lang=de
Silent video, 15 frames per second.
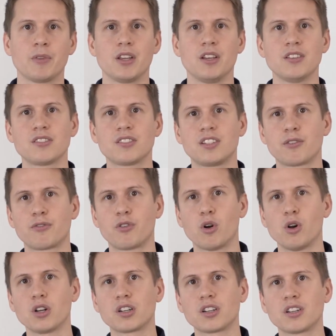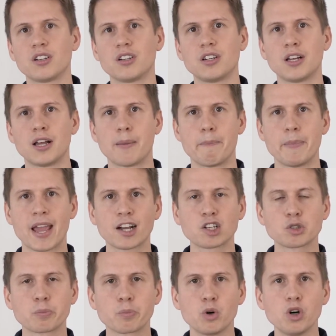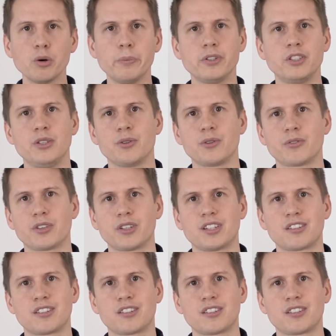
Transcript: ist der folgende Merkspruch bzw.